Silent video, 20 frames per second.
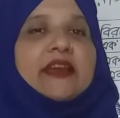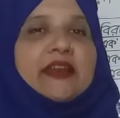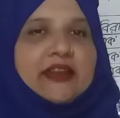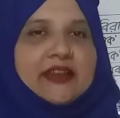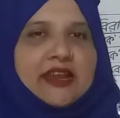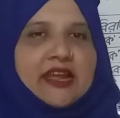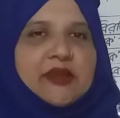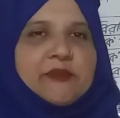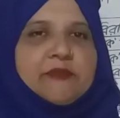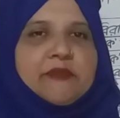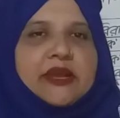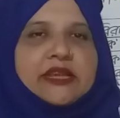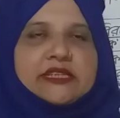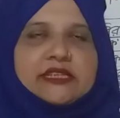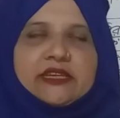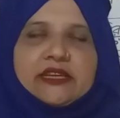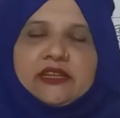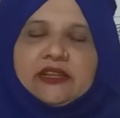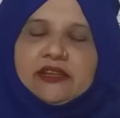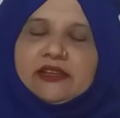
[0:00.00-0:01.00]

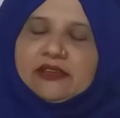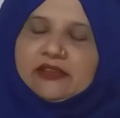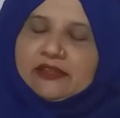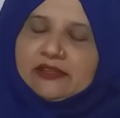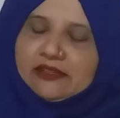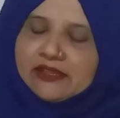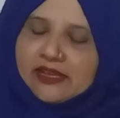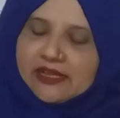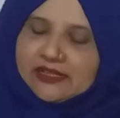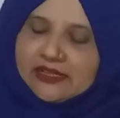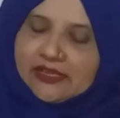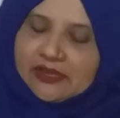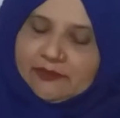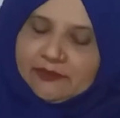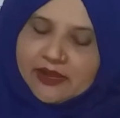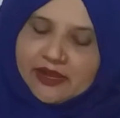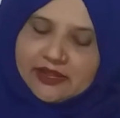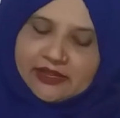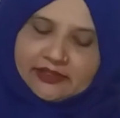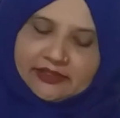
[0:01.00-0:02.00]
গ্রামবাসী তাদের
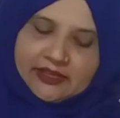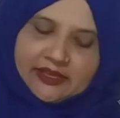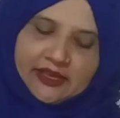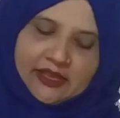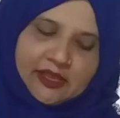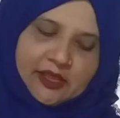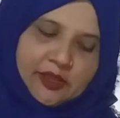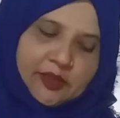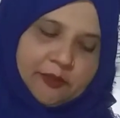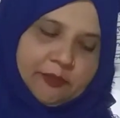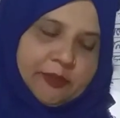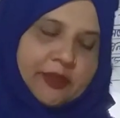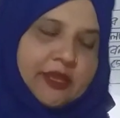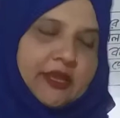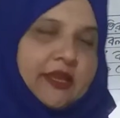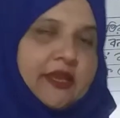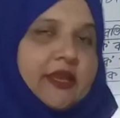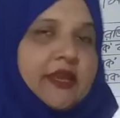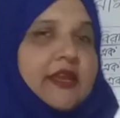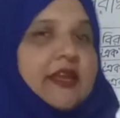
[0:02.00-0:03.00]
বাড়িতে
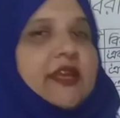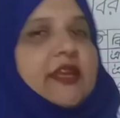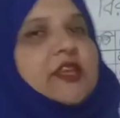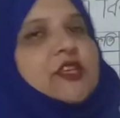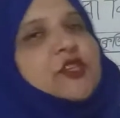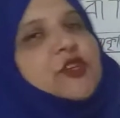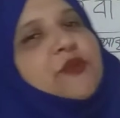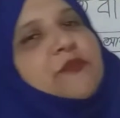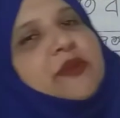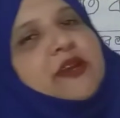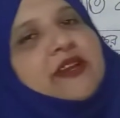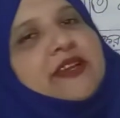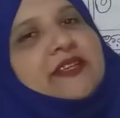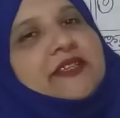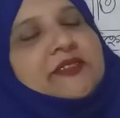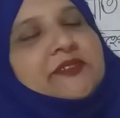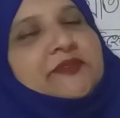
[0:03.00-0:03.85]
ভিড় জমায়